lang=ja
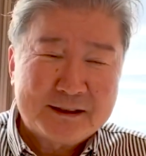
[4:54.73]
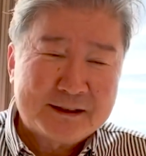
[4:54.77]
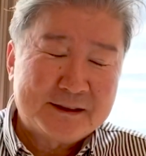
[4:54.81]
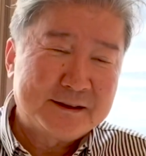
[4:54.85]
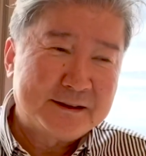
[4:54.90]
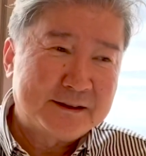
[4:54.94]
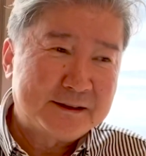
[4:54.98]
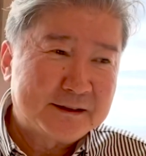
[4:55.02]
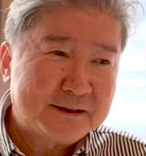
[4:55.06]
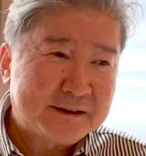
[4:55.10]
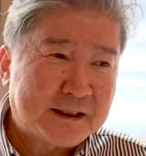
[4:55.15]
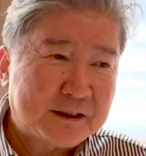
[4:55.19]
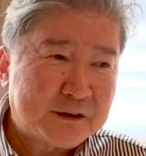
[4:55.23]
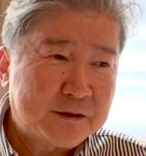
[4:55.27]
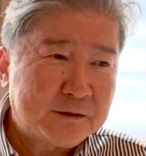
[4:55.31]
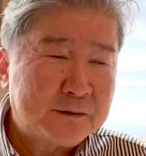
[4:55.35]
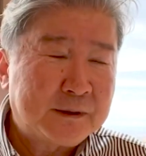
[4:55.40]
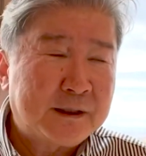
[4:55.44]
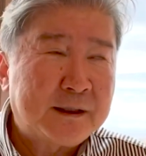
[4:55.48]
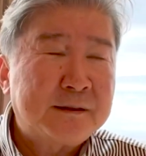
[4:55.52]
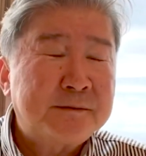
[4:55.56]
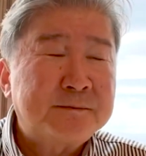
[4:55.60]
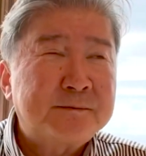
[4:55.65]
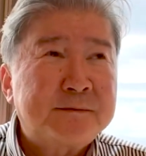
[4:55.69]
うん、例え
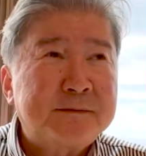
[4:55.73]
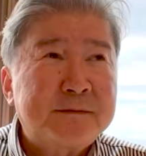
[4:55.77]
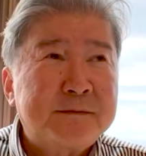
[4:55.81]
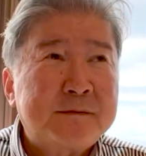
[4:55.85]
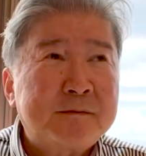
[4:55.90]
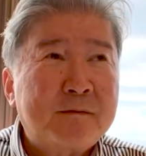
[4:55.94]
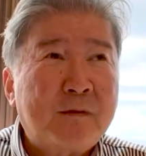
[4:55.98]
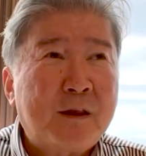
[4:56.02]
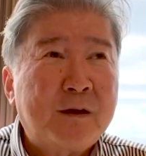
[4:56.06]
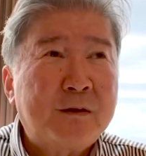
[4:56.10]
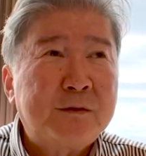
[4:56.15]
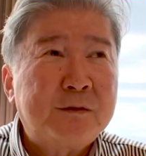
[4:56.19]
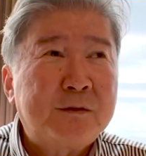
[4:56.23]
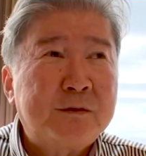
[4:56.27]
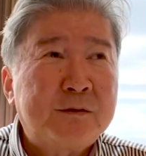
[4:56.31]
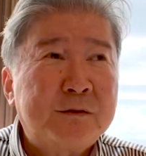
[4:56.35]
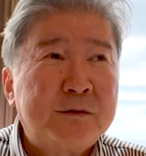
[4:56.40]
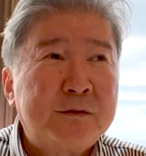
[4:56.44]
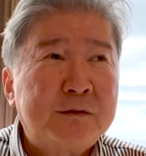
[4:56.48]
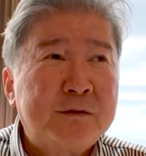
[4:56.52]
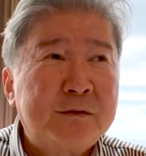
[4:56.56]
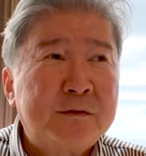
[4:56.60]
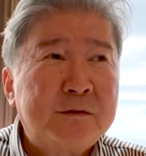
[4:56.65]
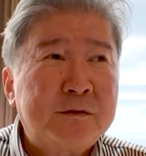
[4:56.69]
ば、あ
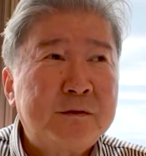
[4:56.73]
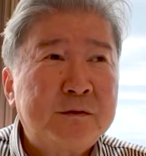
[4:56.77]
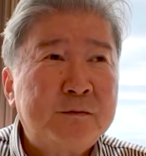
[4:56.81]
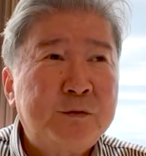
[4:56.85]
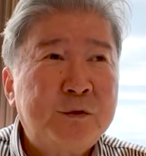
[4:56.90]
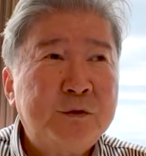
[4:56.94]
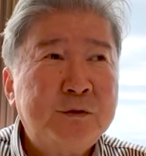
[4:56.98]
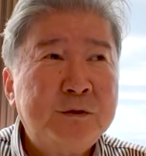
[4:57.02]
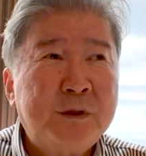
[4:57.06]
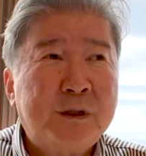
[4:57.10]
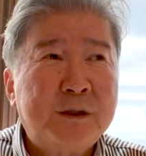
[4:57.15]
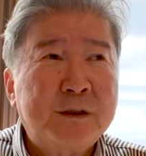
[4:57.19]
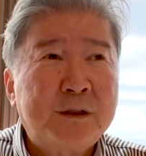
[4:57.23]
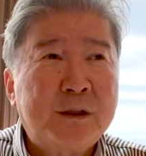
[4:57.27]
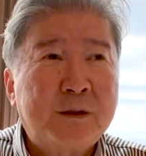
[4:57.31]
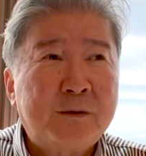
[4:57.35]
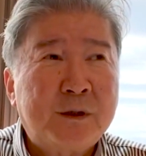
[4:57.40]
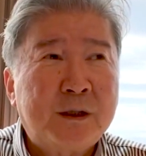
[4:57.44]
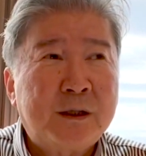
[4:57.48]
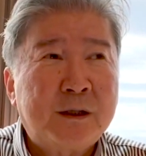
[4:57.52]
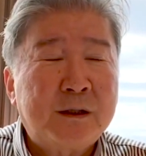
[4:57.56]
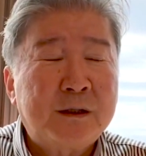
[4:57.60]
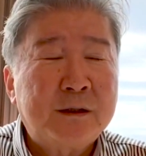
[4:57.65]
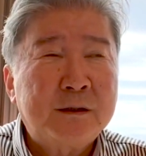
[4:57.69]
のー、僕なんか
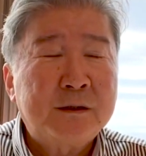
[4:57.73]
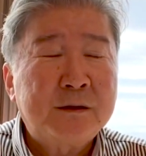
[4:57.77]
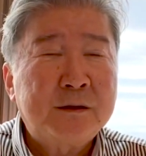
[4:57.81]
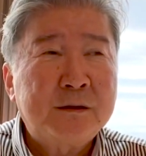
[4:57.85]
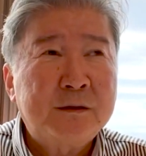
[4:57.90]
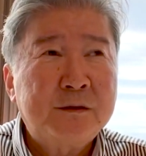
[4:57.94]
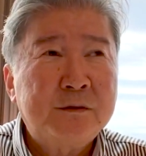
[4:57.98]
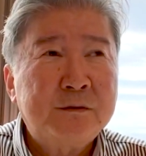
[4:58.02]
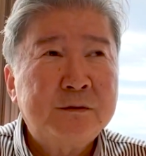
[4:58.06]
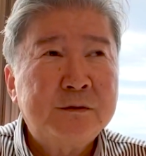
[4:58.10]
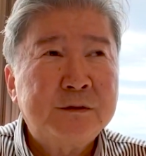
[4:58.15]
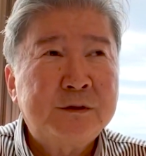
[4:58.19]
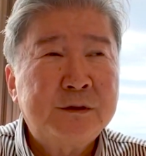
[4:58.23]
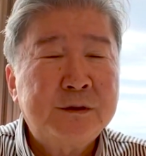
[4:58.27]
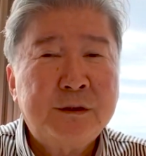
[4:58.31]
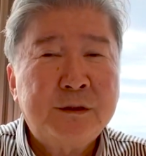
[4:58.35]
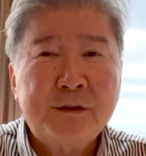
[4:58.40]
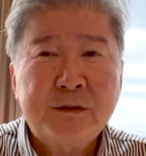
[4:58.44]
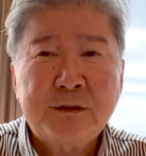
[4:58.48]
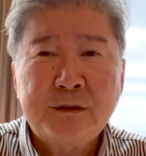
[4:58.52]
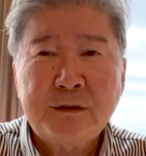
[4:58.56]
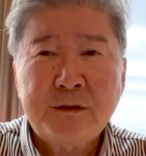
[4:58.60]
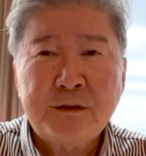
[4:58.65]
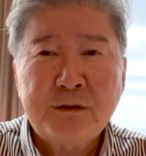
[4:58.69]
はよく自
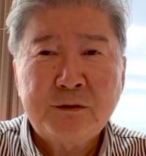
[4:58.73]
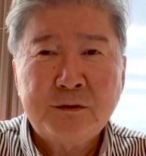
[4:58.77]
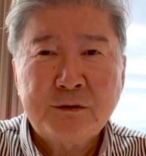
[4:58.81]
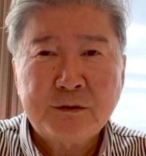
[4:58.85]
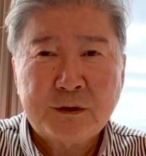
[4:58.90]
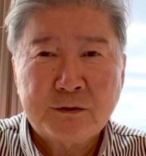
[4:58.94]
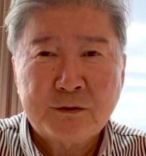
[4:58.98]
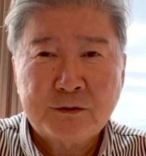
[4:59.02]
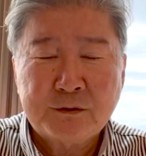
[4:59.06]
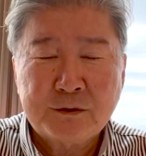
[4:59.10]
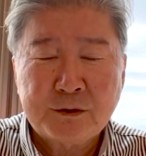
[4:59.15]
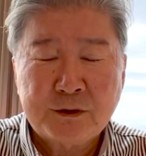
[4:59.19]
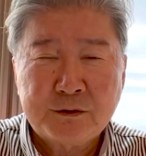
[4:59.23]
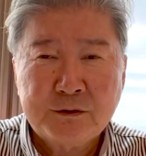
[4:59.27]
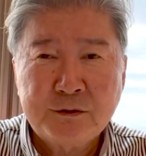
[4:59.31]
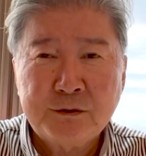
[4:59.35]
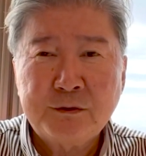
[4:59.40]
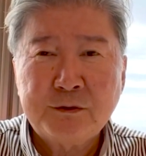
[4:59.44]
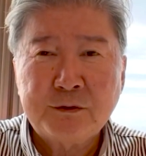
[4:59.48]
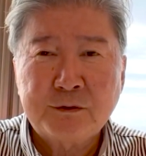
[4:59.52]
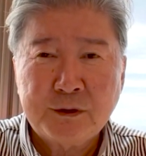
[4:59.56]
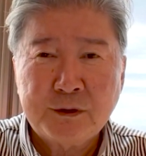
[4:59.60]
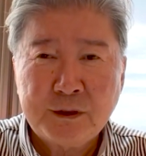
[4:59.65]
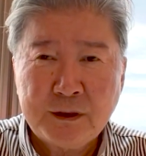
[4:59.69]
営業者の人が来
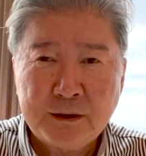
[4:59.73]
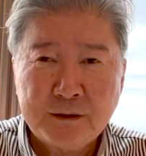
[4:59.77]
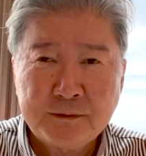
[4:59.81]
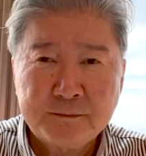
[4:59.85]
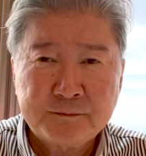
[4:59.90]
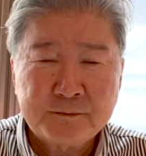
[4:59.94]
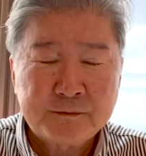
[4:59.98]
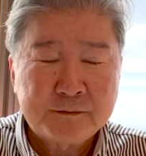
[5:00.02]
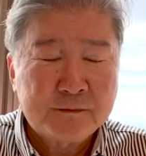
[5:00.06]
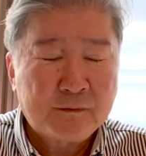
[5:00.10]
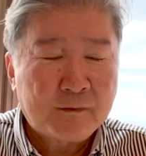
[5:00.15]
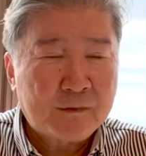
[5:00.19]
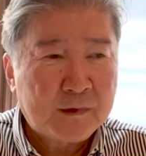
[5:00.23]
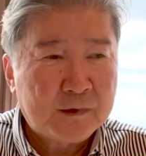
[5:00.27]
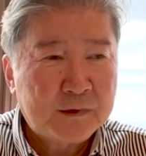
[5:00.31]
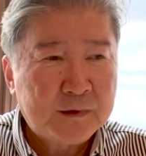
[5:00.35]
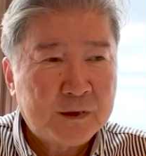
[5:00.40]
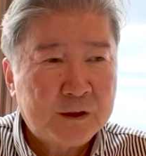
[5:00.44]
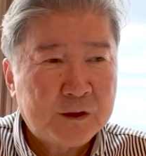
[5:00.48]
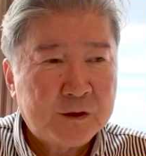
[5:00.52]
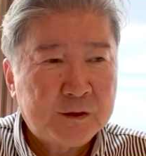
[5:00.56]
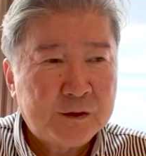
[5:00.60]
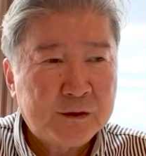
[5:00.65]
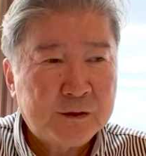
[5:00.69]
るよね。
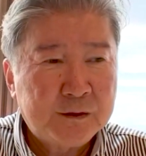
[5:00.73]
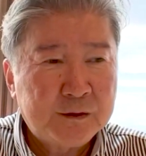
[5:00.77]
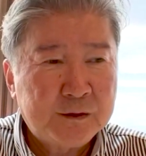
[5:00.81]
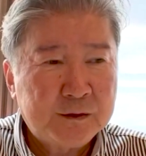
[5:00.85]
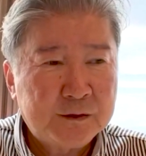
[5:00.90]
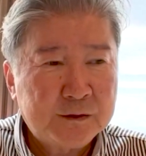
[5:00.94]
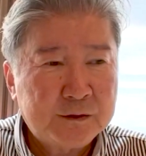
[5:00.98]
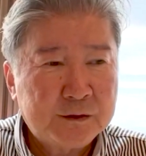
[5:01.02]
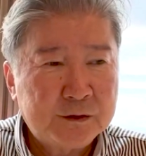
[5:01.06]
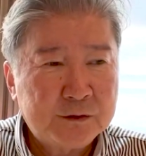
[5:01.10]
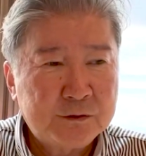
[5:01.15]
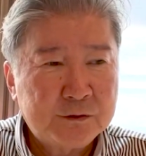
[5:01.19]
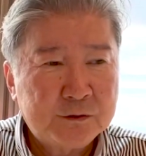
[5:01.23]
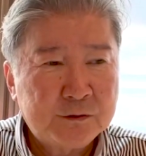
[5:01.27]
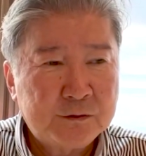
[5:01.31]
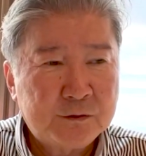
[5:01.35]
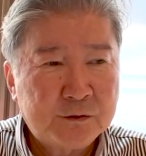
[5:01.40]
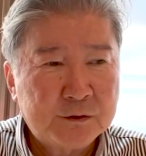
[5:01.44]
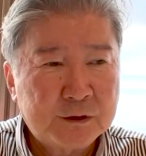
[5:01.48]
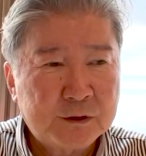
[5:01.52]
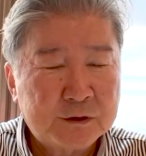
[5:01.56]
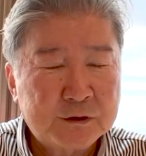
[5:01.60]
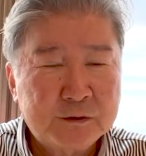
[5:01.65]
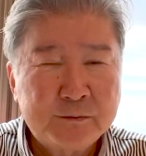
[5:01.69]
で、結局
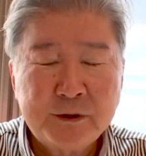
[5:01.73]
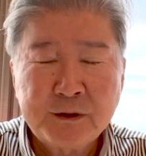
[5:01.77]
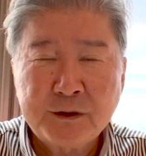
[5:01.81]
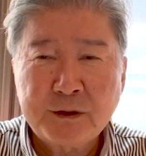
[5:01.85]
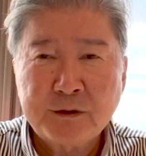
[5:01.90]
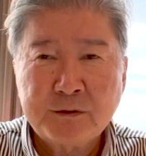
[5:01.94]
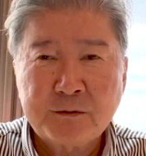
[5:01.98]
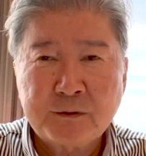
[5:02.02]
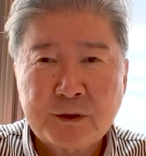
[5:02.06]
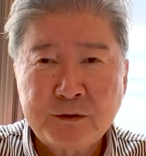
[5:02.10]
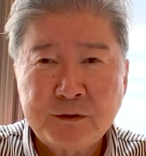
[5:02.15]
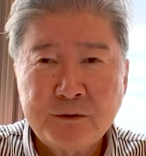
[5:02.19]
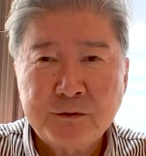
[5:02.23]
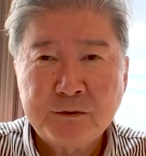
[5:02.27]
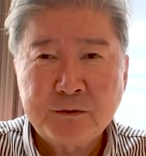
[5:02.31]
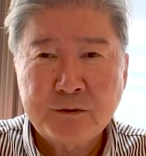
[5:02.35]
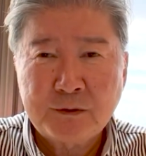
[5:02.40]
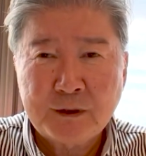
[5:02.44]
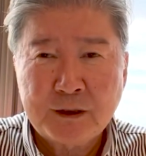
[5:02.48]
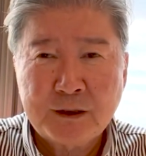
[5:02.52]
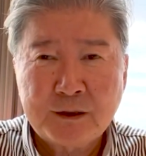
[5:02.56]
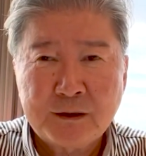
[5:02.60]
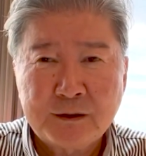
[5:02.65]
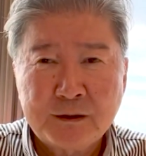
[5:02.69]
ローンが組めないとかいうの
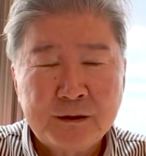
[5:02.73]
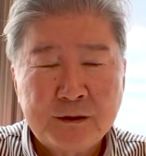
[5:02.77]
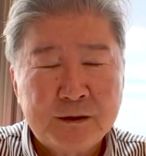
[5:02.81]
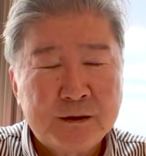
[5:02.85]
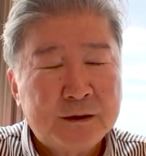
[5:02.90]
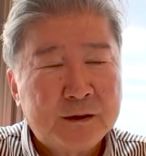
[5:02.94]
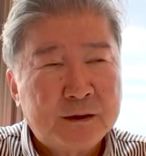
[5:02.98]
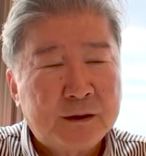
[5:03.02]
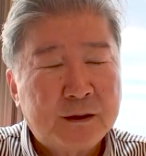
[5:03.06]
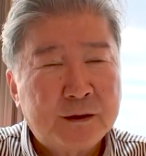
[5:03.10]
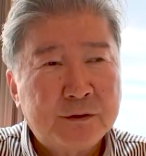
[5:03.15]
は、あ